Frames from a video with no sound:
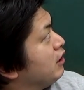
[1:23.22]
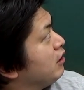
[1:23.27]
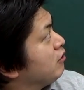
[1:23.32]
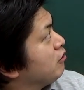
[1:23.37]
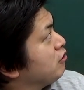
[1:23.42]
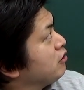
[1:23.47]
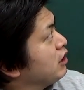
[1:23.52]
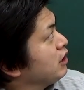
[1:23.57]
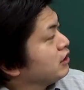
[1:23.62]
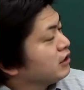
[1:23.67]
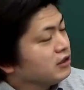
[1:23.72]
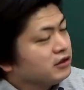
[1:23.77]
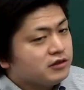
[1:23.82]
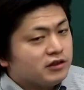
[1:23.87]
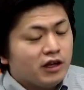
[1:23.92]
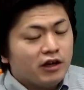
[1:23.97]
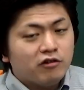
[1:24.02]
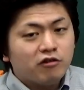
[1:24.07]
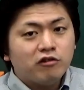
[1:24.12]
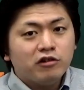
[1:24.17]
こちら、偽
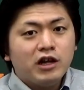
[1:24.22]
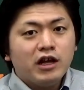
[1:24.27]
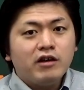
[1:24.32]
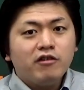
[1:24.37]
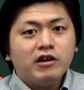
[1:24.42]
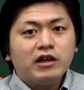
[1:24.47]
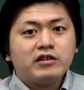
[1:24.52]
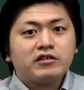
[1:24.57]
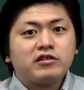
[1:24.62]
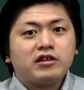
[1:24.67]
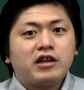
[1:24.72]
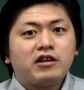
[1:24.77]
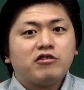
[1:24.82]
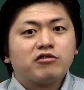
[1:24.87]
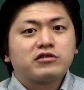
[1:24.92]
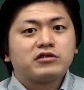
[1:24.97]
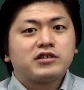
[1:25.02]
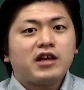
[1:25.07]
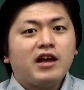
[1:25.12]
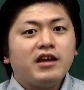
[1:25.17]
性口内炎はですね、
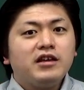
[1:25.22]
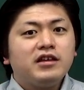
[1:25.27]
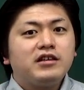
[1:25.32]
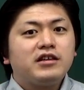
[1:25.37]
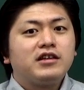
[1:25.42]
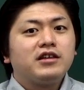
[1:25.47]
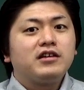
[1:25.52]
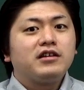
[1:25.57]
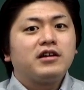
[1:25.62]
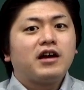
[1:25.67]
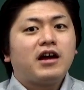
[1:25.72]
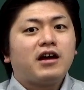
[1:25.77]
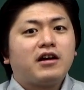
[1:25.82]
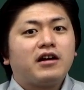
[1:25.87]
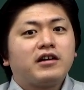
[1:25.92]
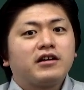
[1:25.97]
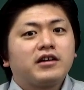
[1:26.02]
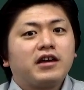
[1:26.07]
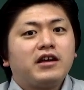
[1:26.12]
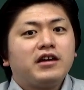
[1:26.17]
よく細菌
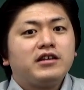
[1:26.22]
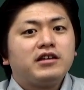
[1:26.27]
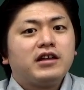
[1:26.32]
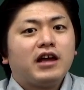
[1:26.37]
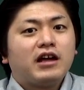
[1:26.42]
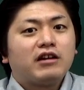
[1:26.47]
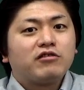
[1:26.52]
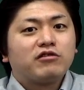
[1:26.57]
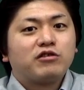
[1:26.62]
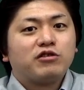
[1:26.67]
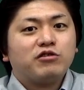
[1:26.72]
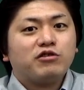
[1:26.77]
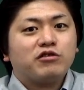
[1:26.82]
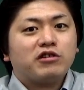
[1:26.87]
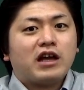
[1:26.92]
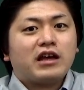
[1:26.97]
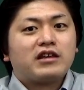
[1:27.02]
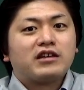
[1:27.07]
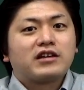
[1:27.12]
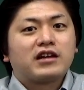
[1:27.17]
が原因であるというよ
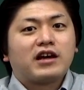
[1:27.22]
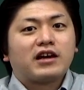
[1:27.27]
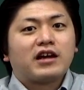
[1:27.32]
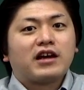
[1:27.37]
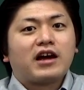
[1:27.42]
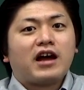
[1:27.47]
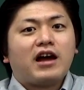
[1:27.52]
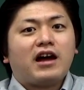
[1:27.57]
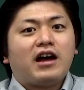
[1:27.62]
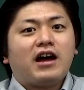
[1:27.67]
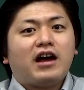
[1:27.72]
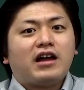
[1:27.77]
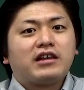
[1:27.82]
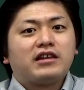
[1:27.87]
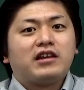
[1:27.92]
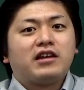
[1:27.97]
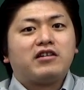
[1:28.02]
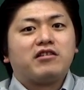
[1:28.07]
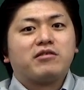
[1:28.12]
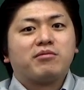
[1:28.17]
うな引っ掛けが
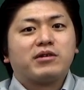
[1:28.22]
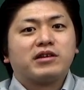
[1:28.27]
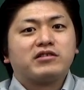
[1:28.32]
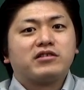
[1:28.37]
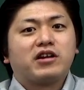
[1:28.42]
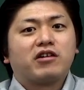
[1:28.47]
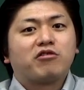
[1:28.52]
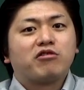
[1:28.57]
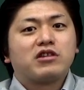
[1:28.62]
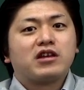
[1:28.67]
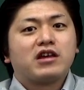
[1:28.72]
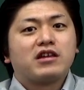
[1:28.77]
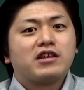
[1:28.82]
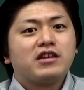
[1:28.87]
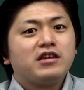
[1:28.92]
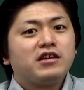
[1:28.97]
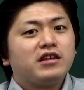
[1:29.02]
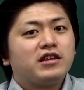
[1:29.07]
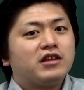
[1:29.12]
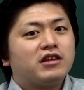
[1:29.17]
あったりしますね。こちら、
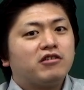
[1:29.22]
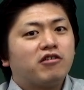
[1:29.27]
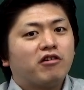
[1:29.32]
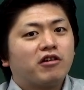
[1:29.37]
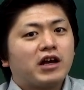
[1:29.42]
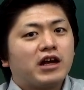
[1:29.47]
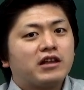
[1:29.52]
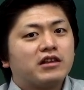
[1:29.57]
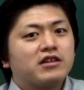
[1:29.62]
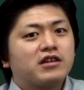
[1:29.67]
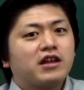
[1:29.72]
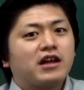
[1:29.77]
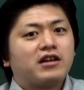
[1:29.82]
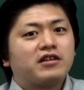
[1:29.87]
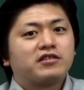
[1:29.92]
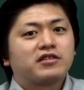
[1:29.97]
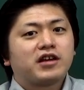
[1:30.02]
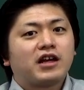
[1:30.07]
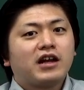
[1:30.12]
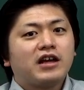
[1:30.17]
真菌のカンジダ
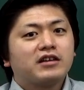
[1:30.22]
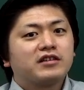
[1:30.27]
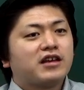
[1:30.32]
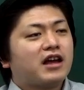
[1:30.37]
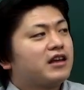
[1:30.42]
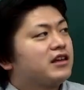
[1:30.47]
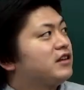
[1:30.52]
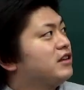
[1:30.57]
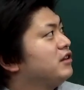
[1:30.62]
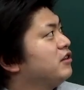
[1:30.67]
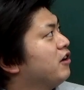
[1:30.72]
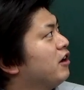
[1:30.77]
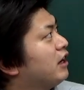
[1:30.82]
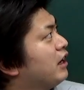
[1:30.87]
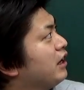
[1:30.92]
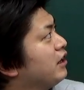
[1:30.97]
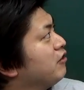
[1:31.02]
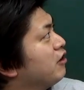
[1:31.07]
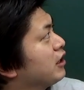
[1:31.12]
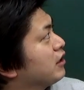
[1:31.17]
ですから、細菌では
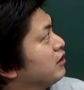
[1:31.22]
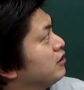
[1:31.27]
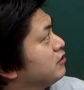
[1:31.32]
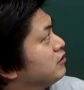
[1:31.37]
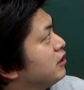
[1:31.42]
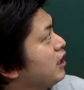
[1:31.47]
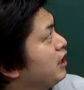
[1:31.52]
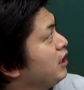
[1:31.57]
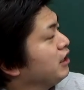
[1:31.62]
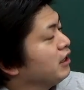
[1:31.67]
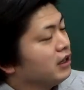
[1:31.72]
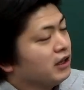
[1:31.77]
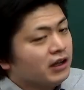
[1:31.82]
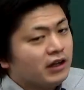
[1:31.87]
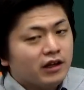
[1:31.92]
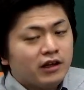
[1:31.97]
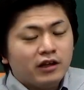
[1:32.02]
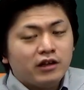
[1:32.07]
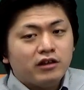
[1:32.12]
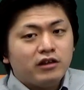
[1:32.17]
ないわけですね。
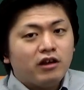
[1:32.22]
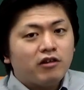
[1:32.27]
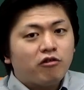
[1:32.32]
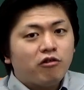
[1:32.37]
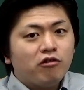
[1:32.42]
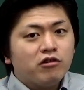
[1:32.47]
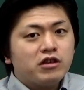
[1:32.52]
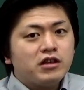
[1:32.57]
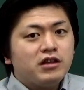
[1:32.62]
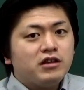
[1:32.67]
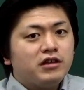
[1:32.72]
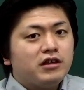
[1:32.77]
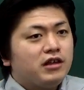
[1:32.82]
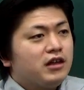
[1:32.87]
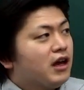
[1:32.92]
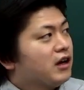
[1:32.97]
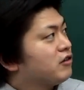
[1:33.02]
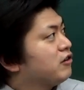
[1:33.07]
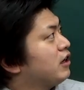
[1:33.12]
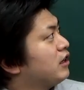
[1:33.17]
で、抗真菌
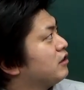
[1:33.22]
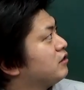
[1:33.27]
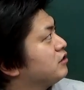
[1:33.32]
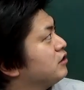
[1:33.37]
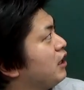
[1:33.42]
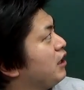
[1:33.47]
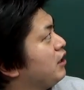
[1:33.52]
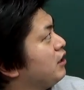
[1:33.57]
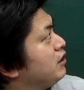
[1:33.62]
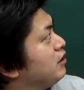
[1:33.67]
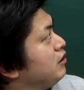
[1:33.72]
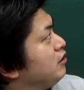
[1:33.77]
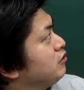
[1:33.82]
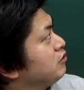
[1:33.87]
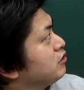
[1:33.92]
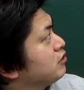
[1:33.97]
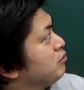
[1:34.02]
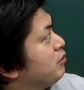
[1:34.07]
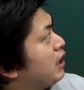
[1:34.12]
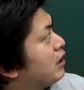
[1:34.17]
薬はですね、い
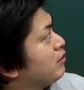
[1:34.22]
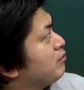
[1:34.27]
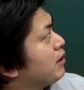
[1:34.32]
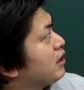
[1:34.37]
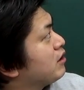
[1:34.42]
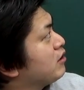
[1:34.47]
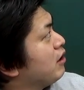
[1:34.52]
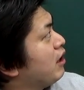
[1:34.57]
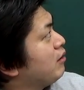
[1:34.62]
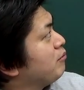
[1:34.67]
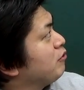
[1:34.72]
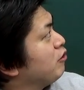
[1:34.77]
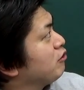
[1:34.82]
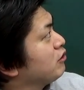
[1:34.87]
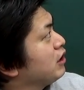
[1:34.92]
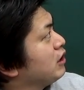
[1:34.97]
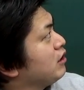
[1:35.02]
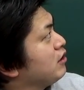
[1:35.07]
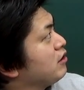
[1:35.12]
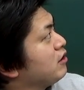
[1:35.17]
くつもありまして、
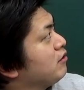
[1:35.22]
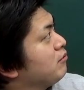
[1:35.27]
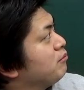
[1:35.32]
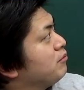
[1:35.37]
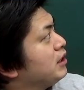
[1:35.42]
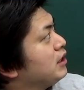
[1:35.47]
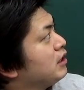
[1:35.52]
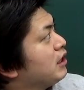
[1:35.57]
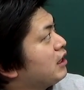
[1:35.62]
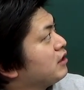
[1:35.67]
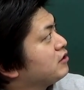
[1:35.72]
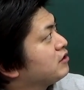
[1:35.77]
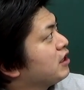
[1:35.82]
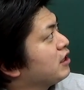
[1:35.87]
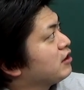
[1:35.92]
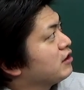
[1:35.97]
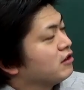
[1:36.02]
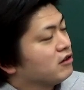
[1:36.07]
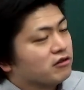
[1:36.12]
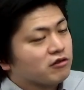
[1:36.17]
アメオテリシン B、
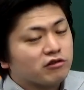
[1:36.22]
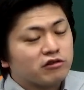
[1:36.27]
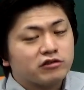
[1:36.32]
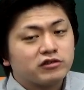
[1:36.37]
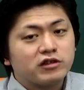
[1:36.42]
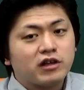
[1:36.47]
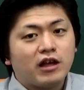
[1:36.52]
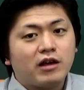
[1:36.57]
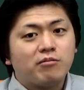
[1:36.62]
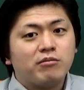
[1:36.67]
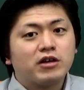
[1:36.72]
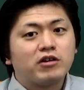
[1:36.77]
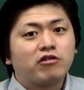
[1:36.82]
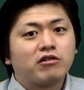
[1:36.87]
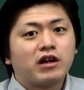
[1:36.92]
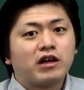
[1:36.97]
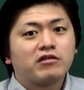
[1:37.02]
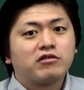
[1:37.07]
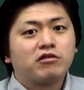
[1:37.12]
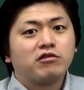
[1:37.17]
ナイスタチンとですね、
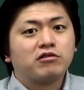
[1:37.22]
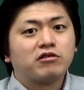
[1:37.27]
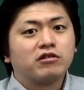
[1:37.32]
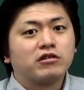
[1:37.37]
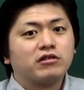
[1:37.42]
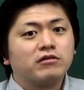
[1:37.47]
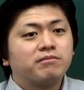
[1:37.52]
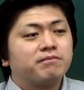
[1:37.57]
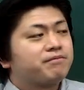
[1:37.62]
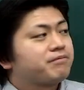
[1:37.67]
ミコナゾール、